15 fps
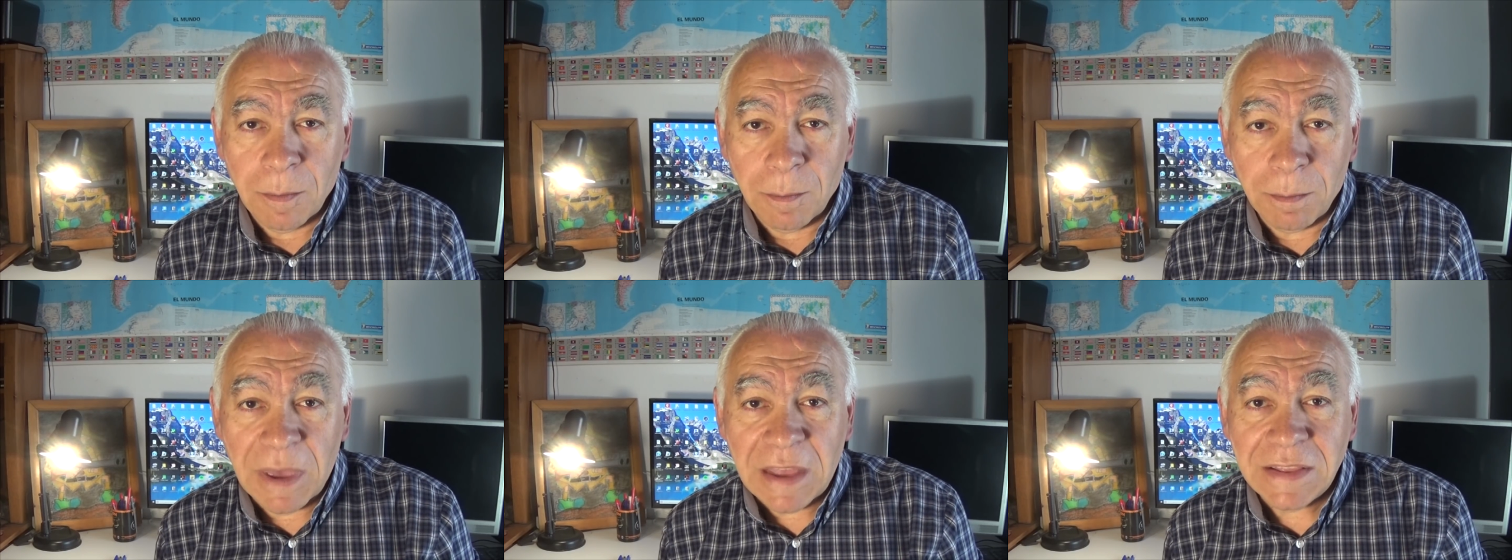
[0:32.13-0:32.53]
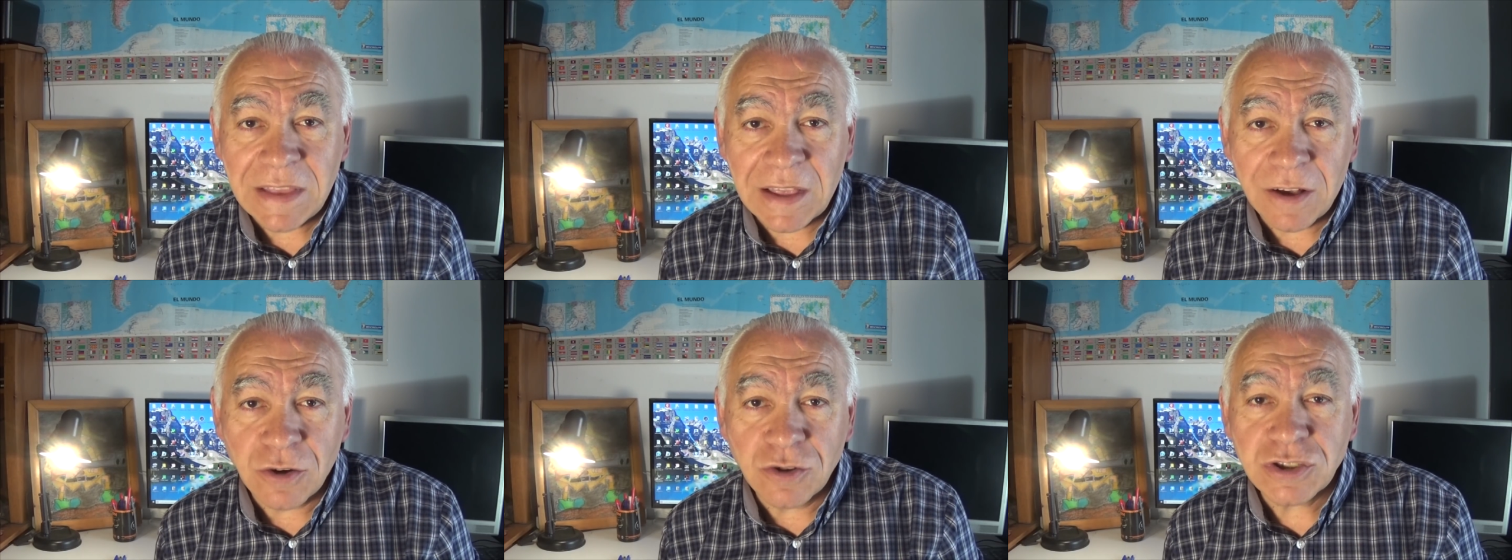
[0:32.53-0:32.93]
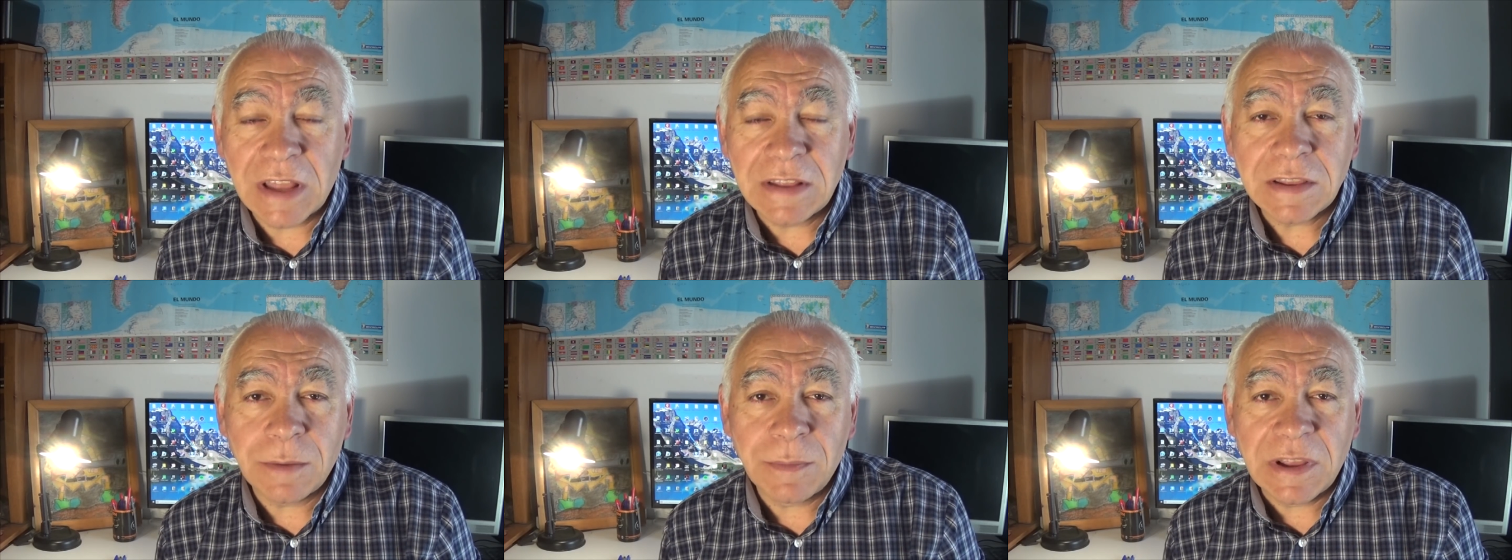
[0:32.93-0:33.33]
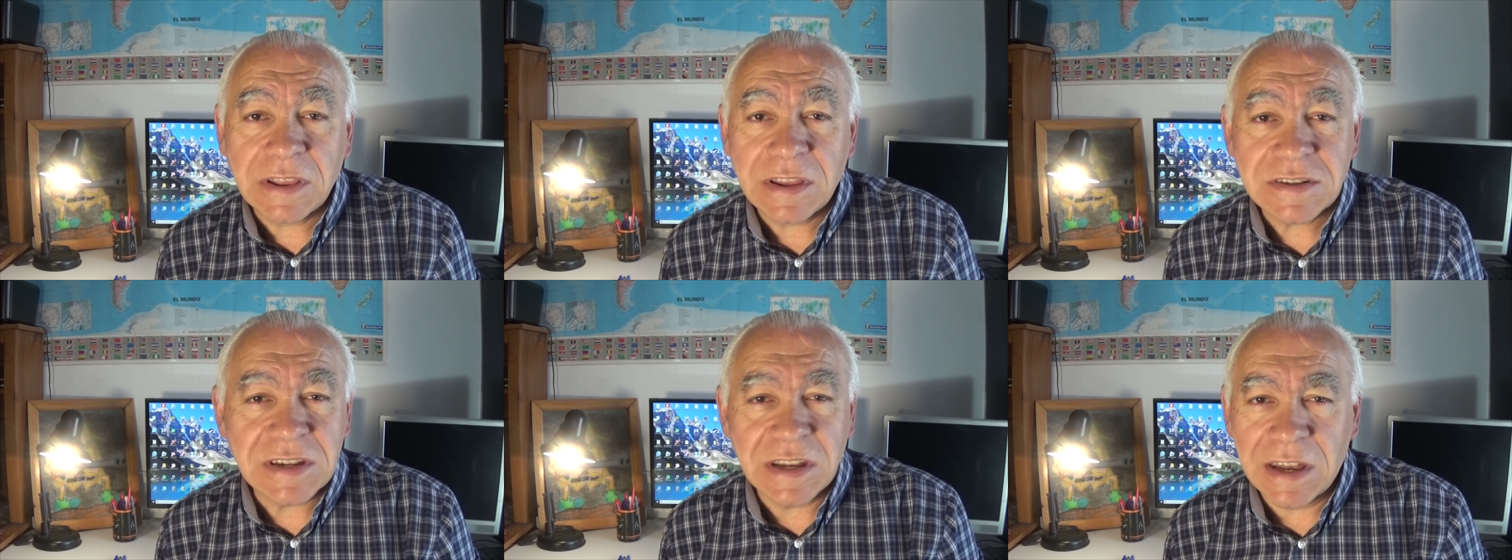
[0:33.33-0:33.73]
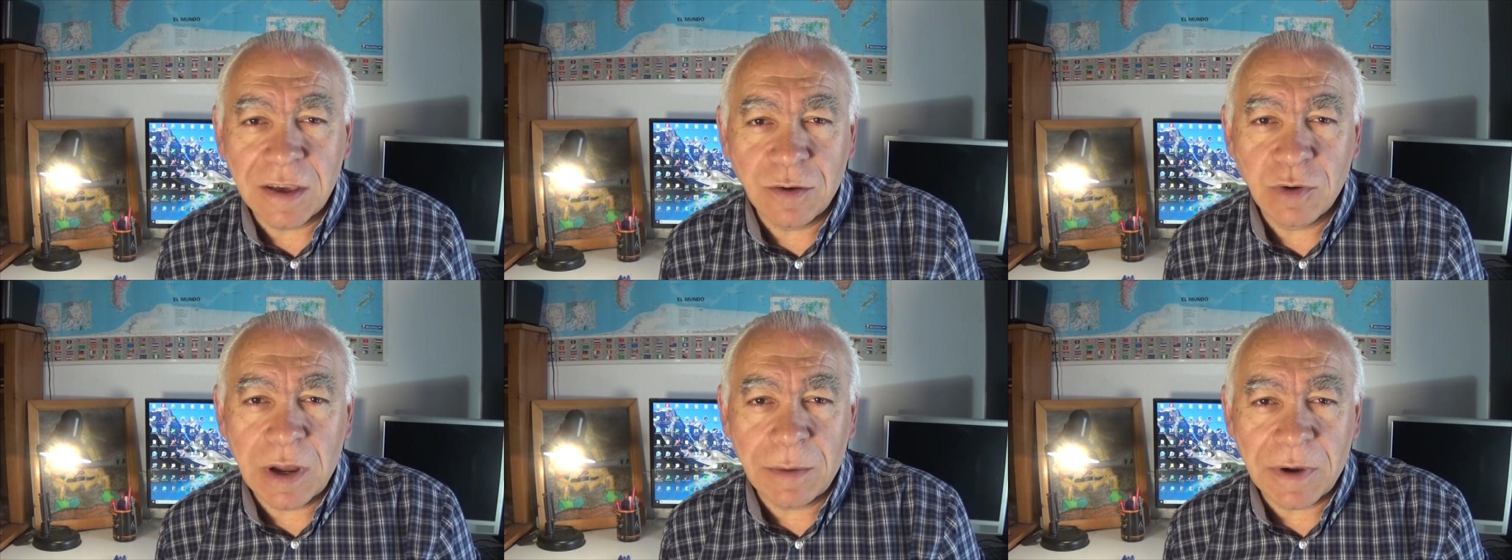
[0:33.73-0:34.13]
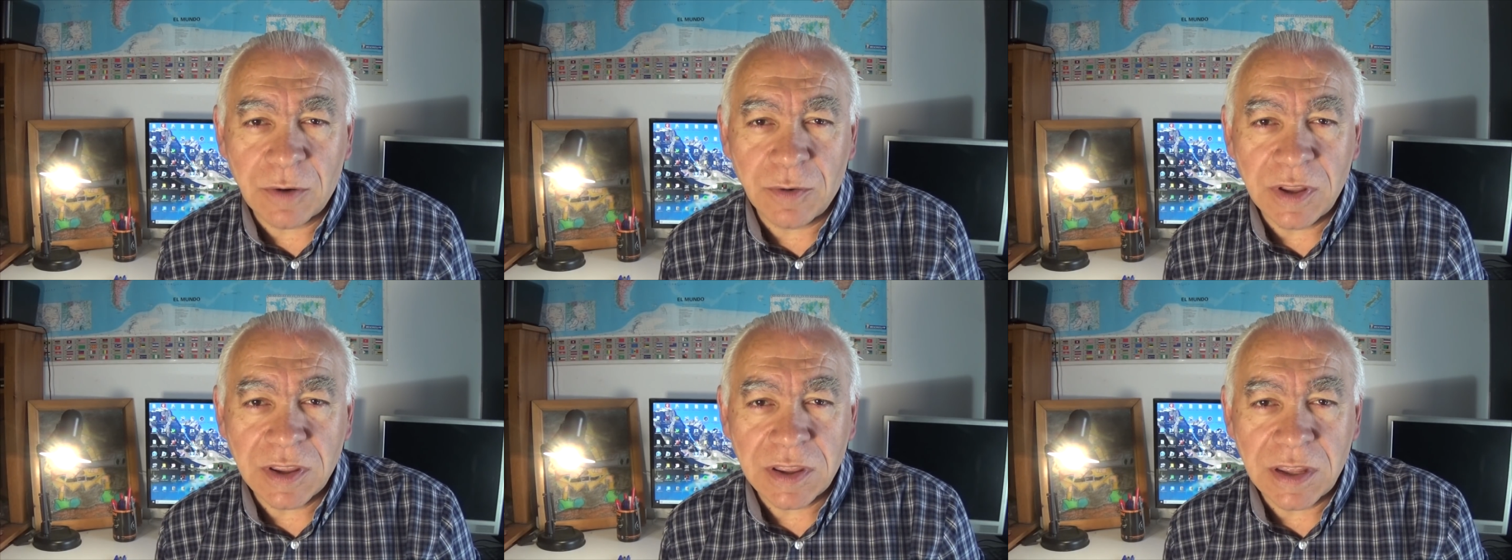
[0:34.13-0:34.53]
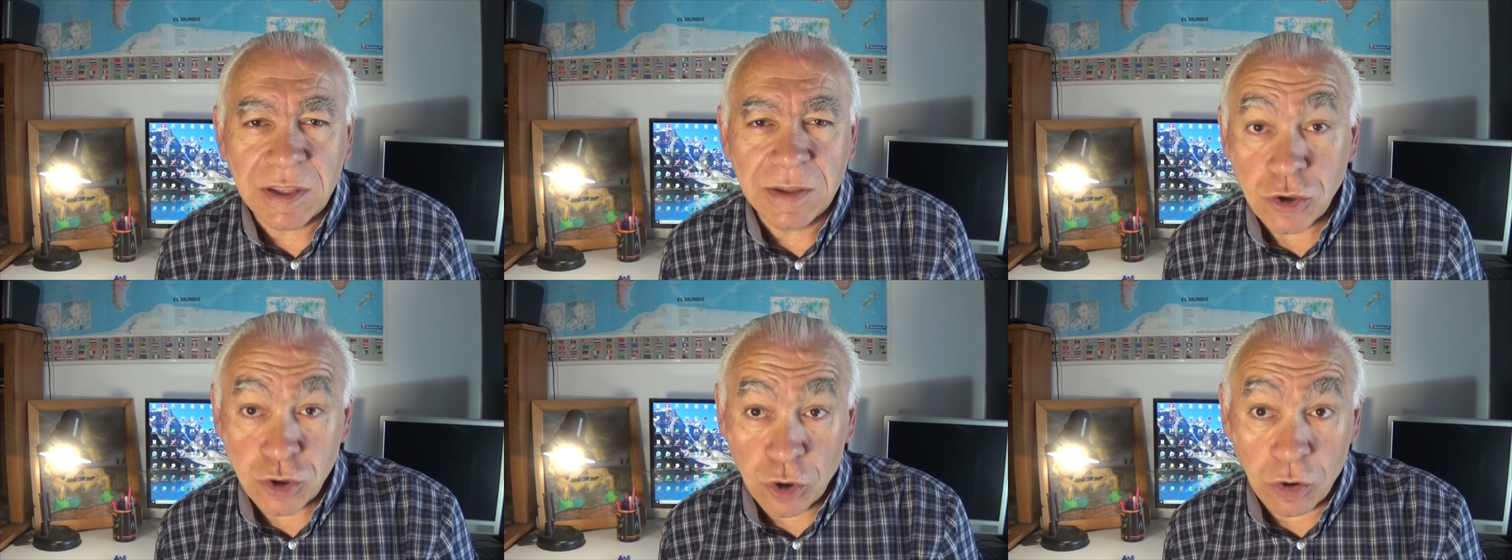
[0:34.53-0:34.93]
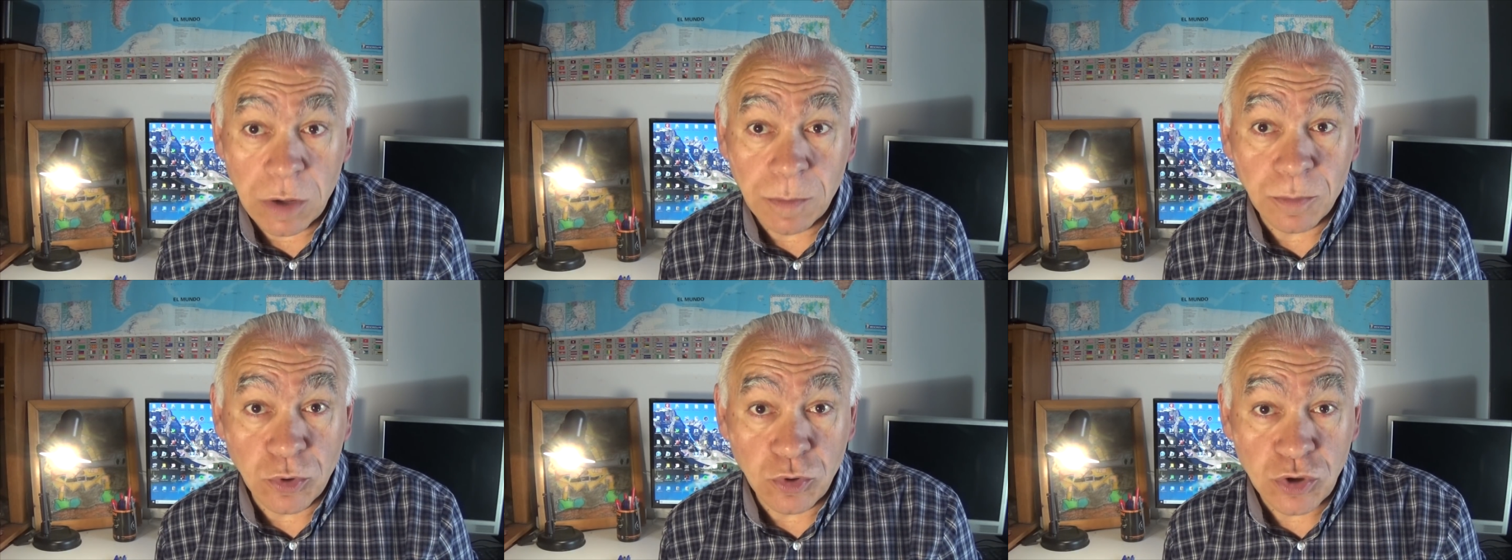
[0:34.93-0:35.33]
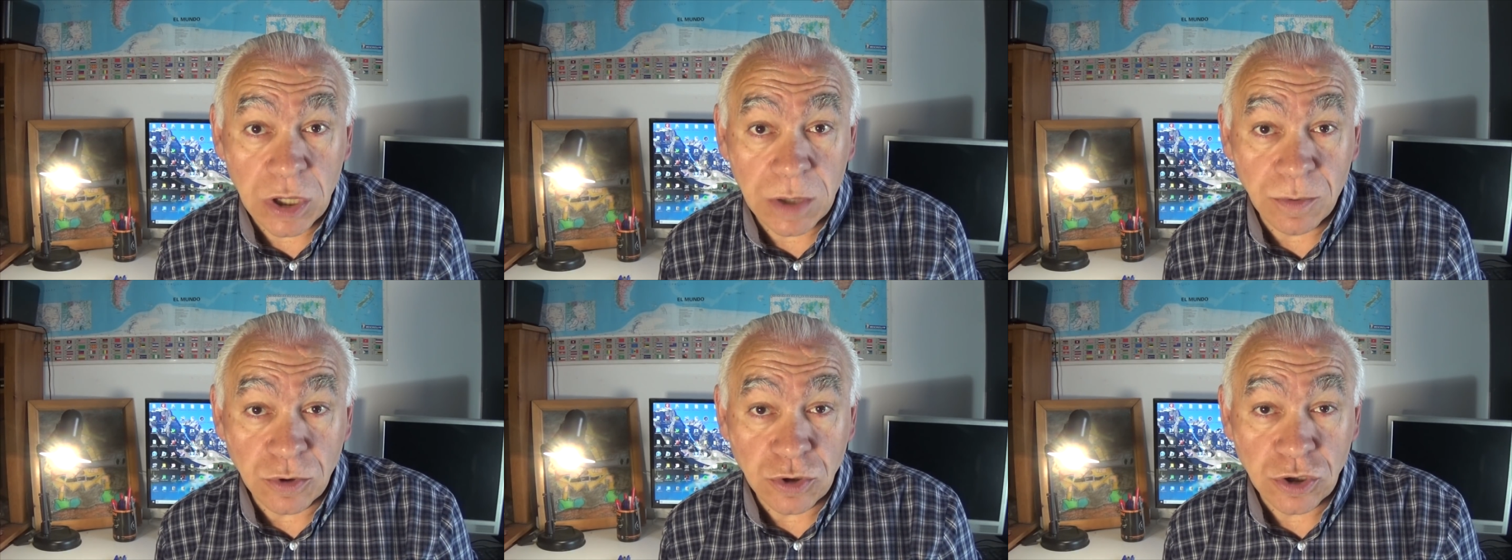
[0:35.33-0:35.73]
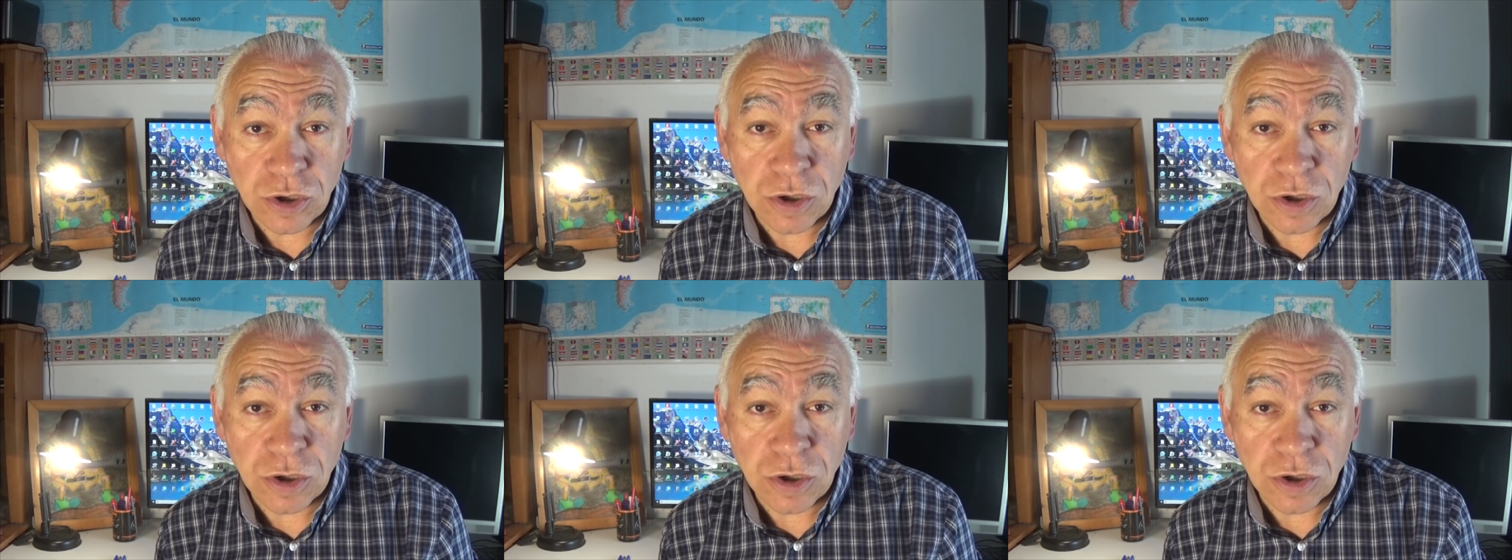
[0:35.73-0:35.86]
mienten constantemente sin ninguna vergüenza, son impulsivos,